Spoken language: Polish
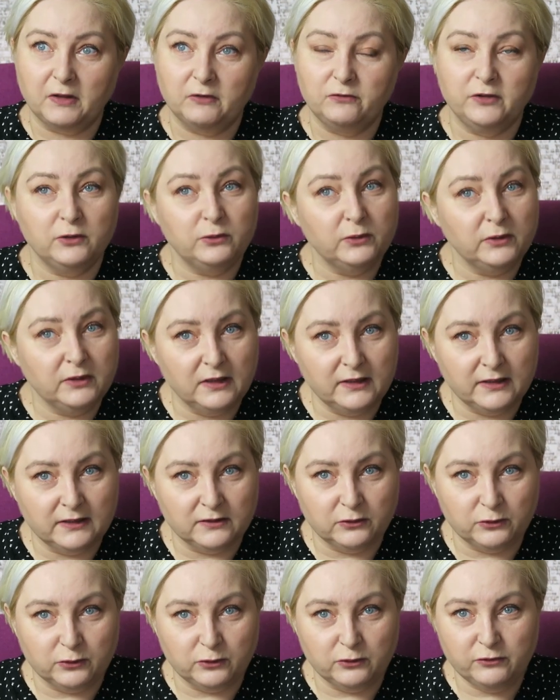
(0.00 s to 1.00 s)
wielu
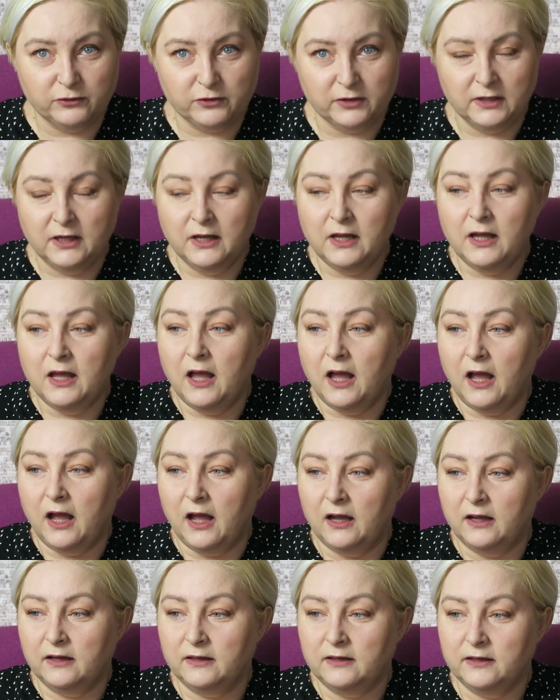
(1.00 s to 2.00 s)
talentów,
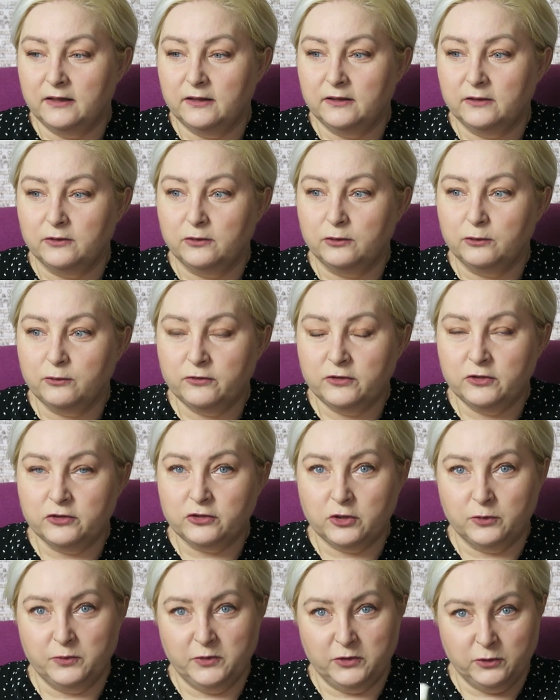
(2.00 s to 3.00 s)
ale
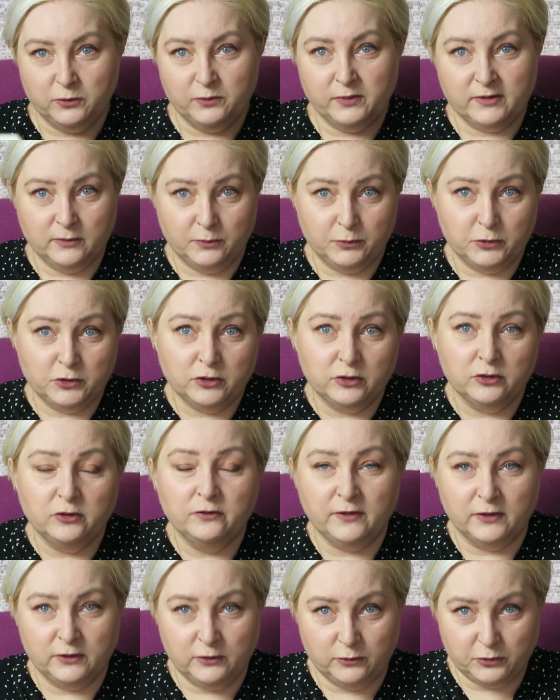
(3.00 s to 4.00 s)
również kobietą bardzo
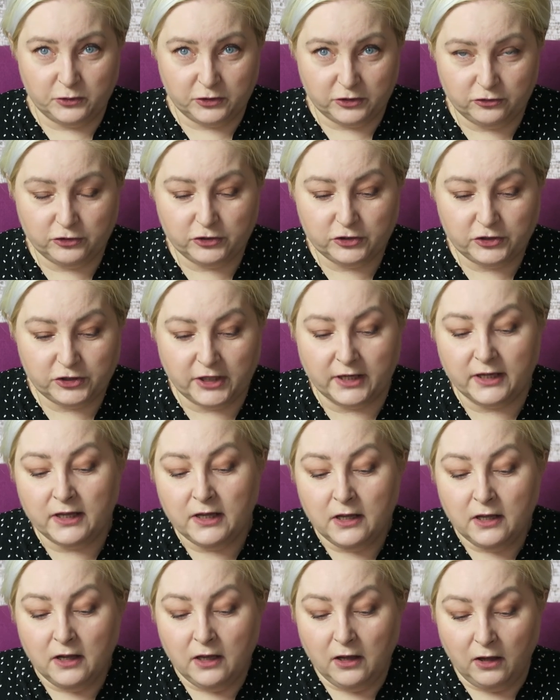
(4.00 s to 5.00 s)
poszkodowaną przez życie.
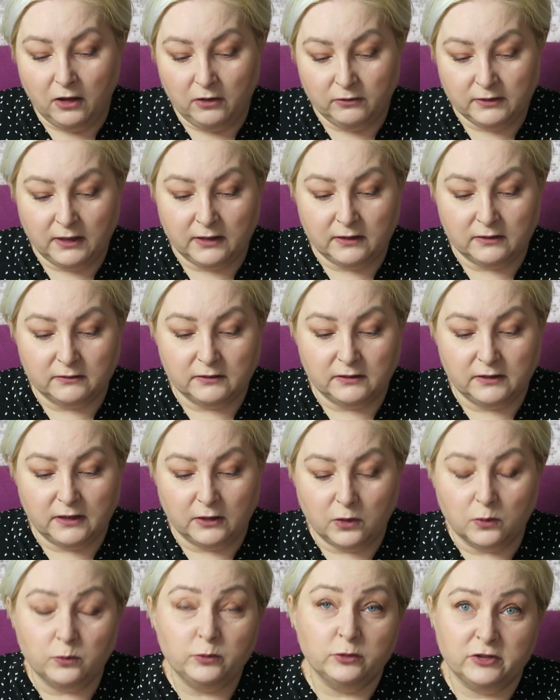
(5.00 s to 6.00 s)
Ona
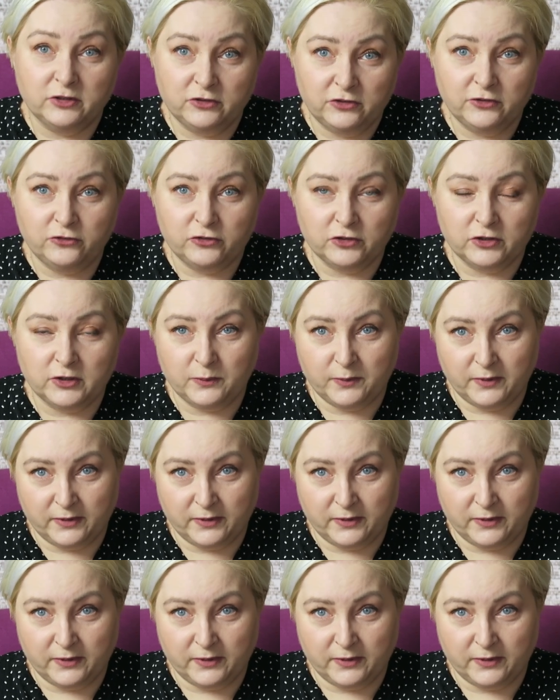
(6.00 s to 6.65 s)
jako młoda dziewczyna